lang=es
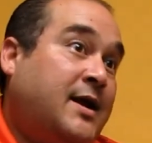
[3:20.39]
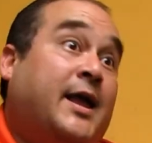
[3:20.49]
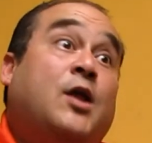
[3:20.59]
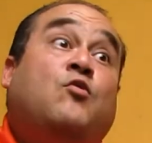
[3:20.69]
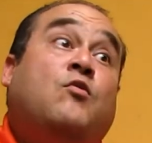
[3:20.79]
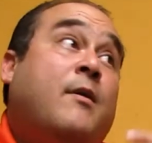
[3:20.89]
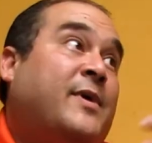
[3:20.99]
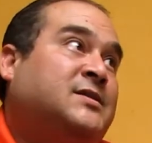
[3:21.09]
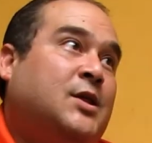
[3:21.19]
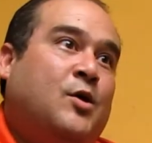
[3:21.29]
¿Quién no ha
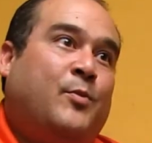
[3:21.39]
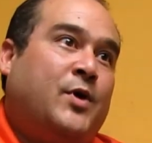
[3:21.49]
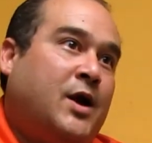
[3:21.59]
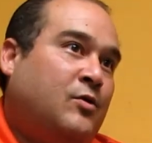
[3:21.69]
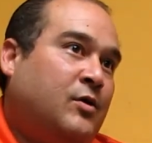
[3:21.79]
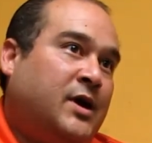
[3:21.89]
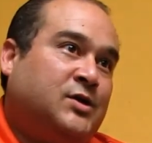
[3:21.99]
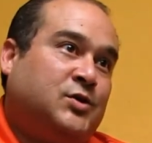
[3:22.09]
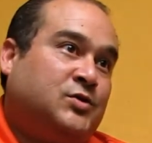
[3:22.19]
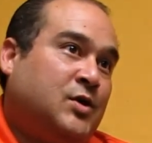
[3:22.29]
pasado por algo
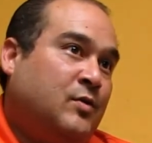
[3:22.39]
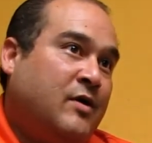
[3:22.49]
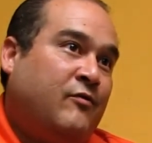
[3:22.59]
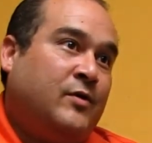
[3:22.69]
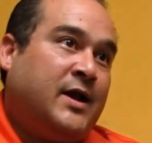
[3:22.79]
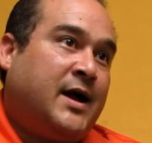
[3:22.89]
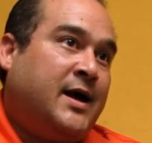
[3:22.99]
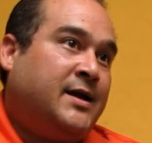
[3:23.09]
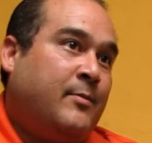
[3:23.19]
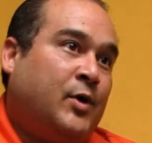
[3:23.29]
gracioso en una funeraria?